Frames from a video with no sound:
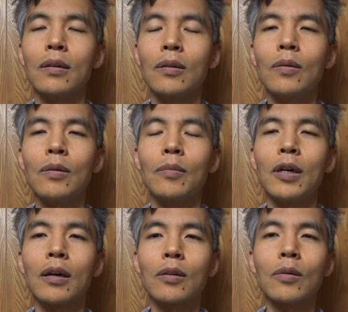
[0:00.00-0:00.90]
の
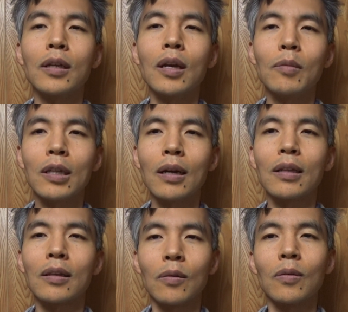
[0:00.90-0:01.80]
まあ砦みたい
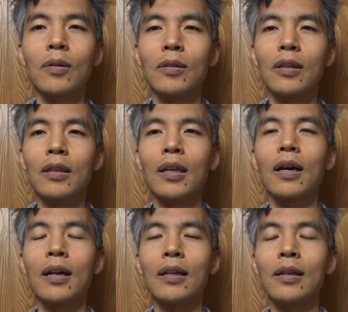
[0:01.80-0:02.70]
なところだ
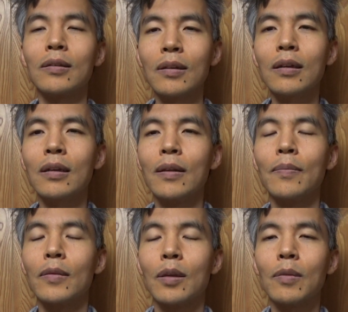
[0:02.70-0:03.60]
からですね、
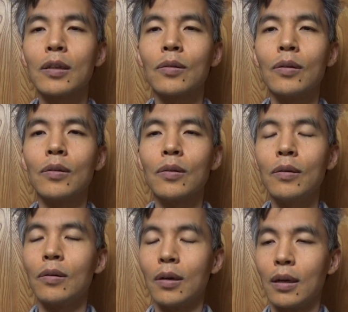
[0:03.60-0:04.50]
まあ、そういうの
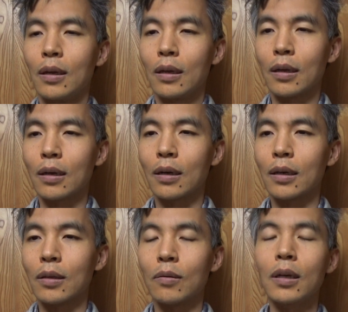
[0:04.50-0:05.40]
を考
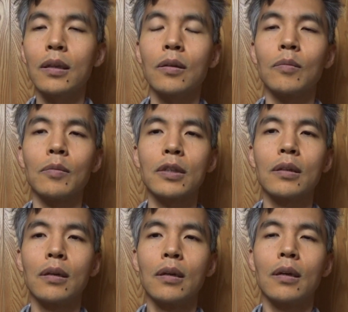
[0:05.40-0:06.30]
えた方がいいと思います。